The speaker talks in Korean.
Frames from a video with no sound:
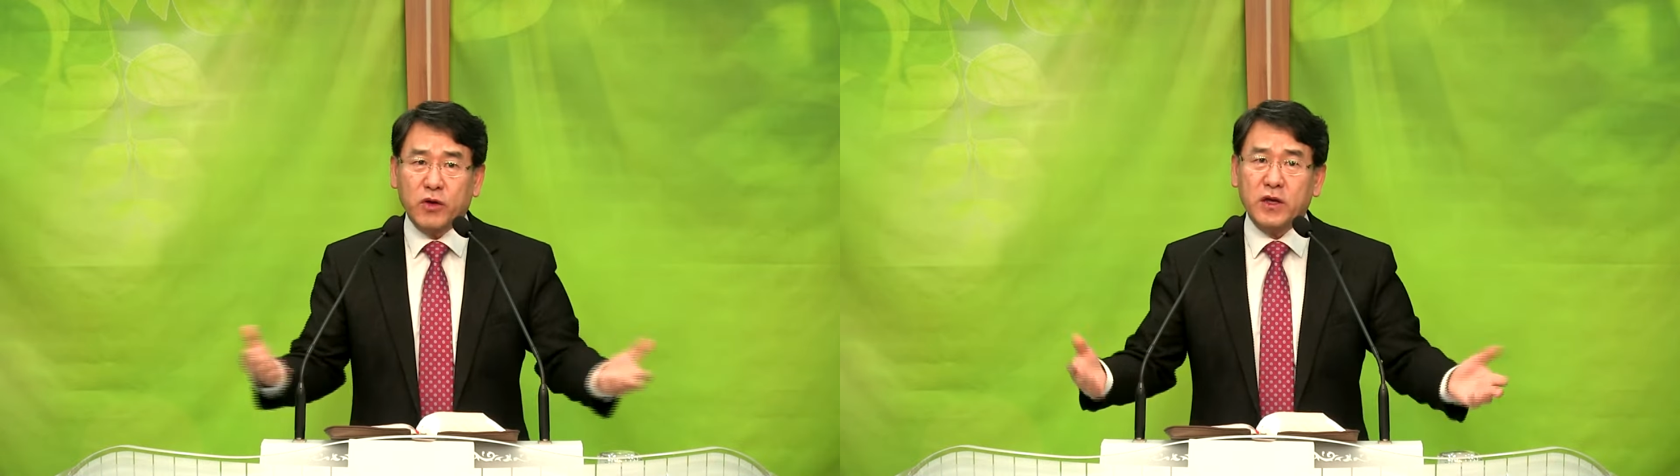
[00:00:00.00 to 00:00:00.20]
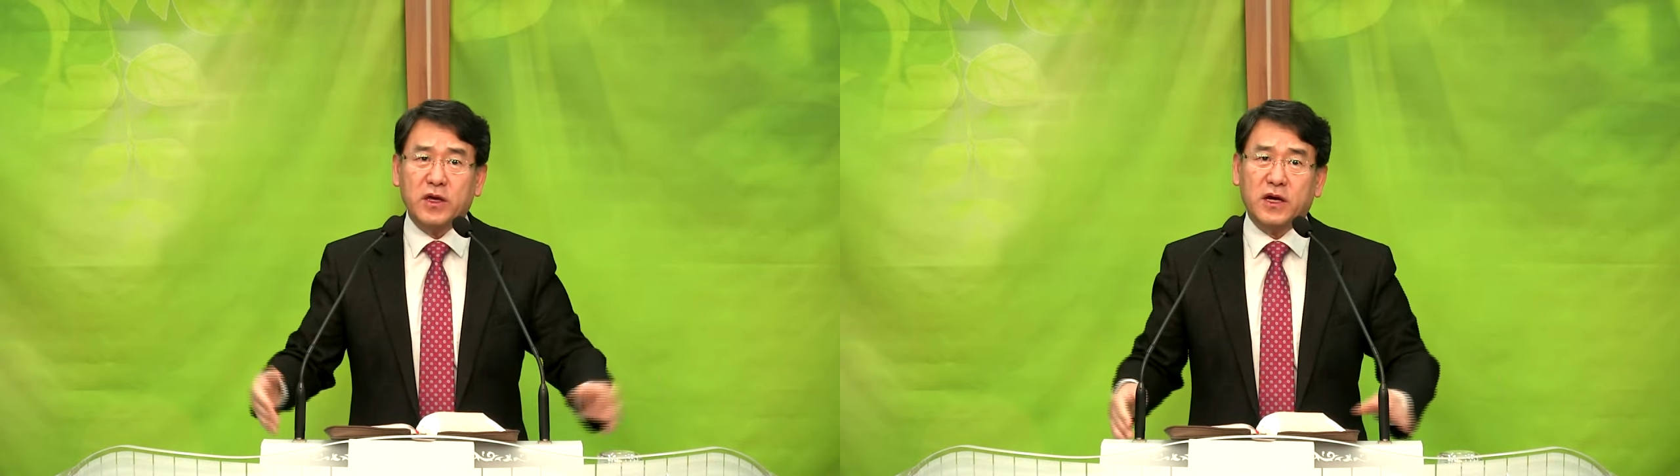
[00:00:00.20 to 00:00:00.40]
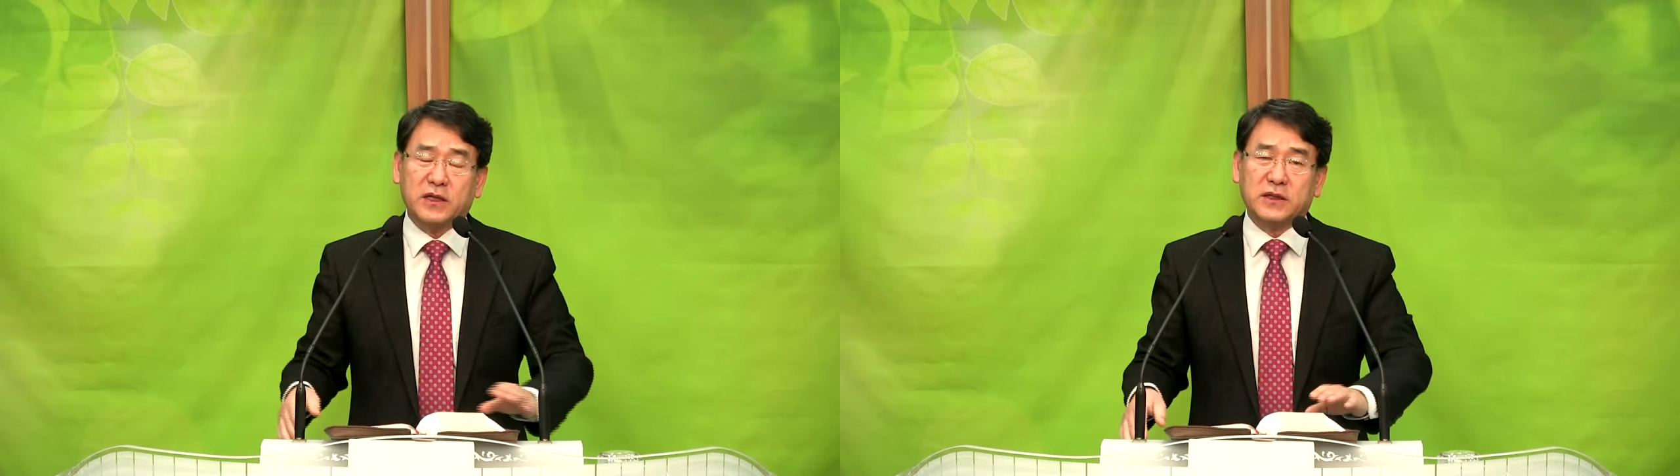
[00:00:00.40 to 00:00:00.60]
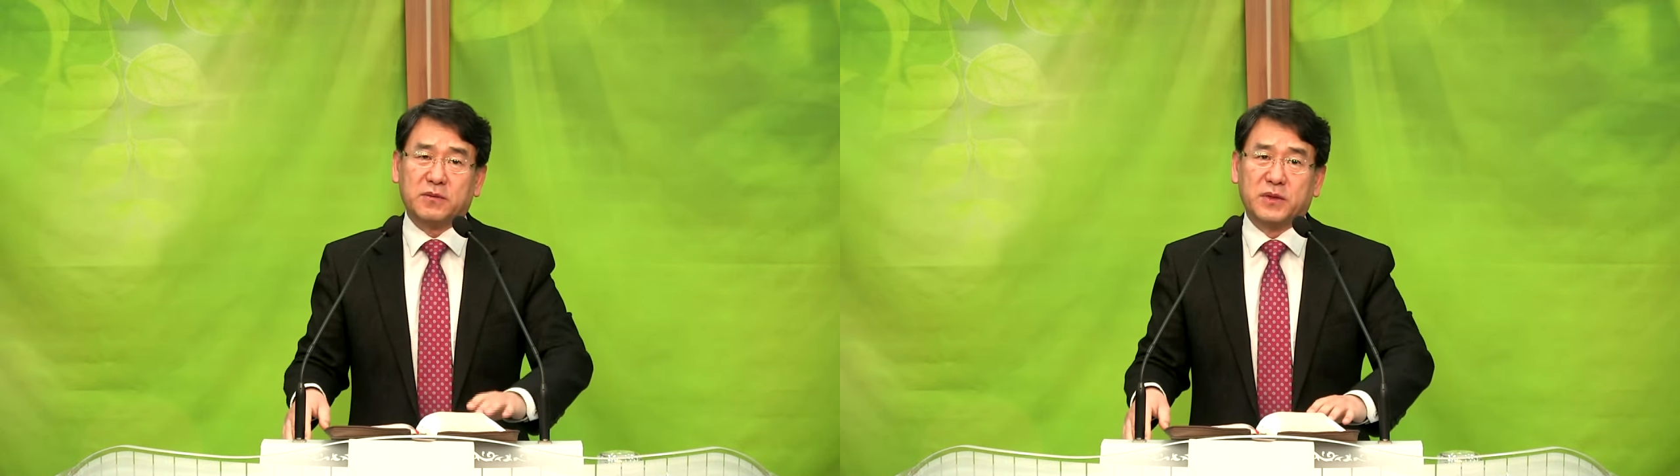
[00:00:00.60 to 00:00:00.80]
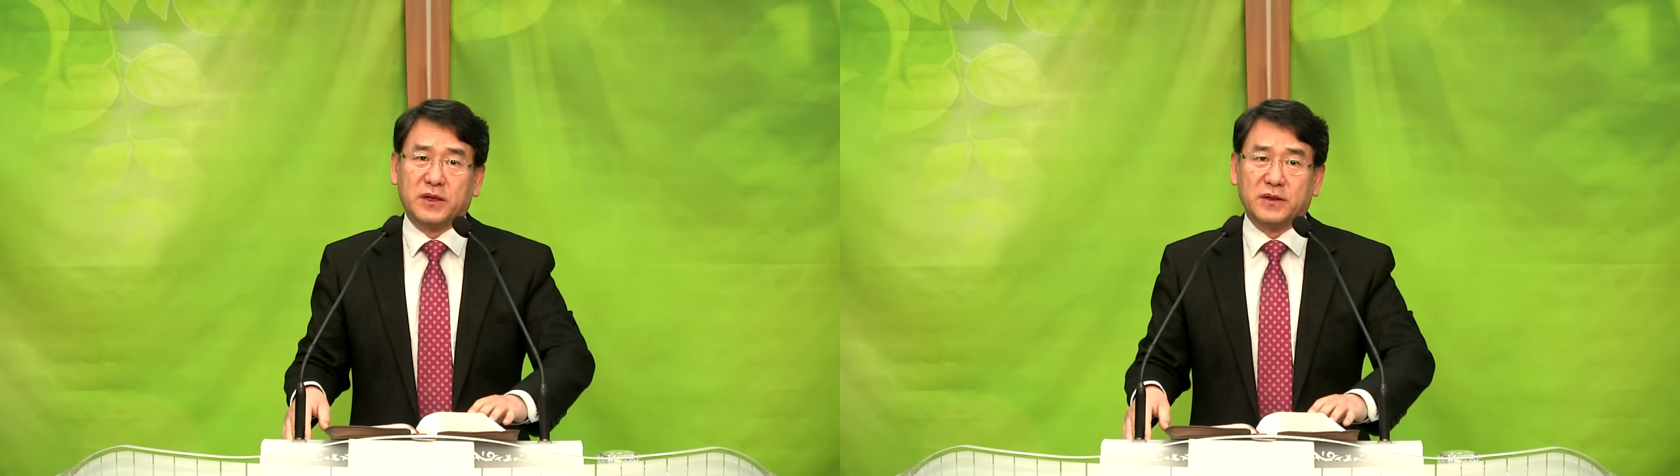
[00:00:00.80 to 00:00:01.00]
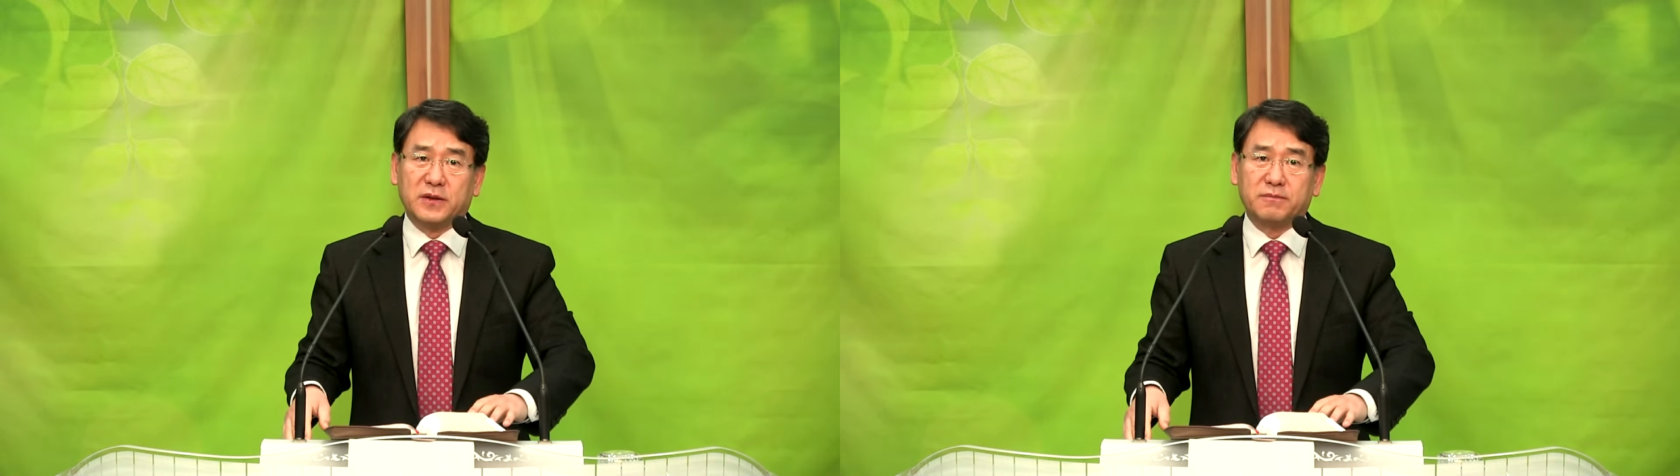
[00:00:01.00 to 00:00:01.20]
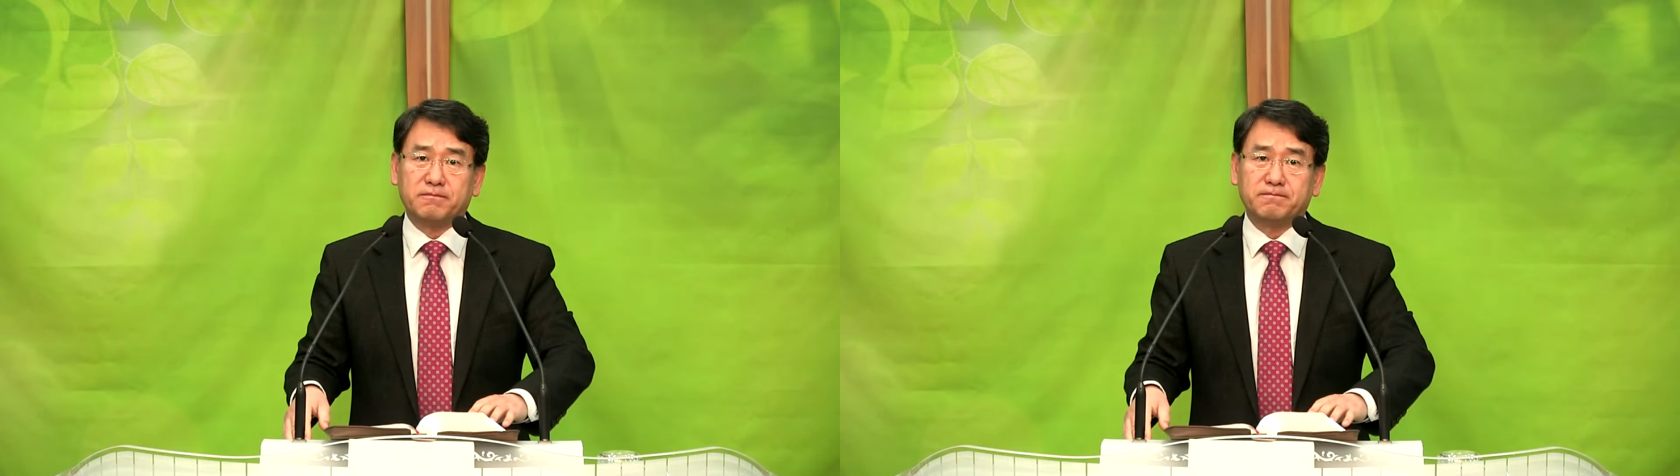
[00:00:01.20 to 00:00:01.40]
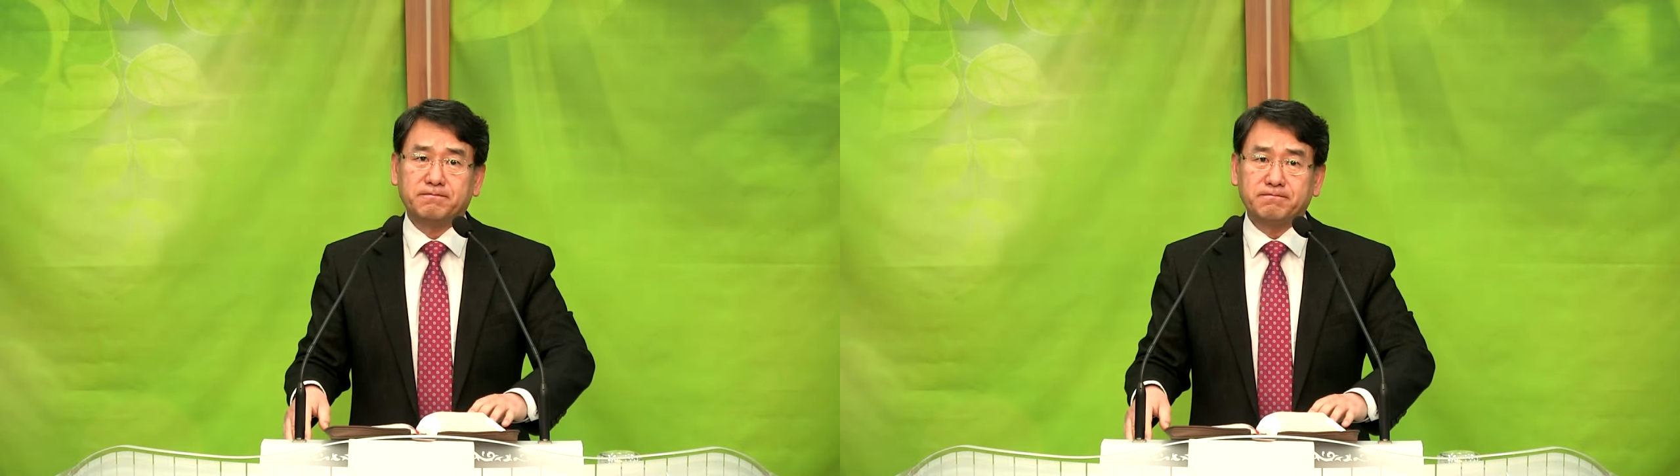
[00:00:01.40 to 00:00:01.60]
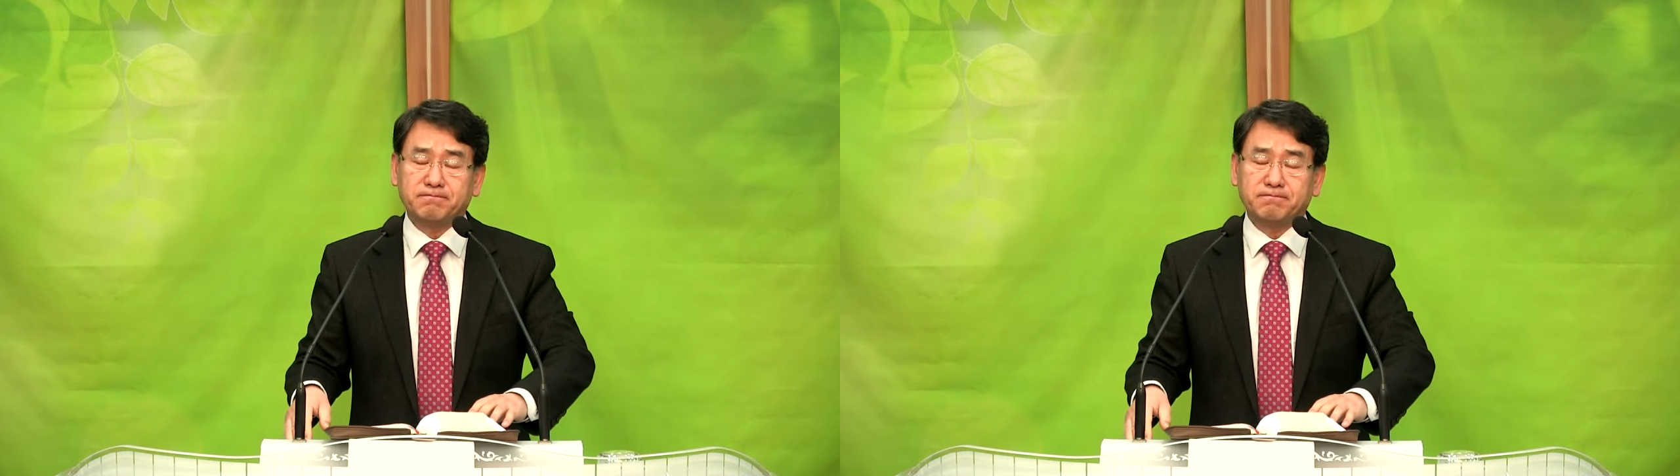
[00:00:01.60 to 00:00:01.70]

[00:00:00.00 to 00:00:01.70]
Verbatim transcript: 횡행한단 말이에요. 음?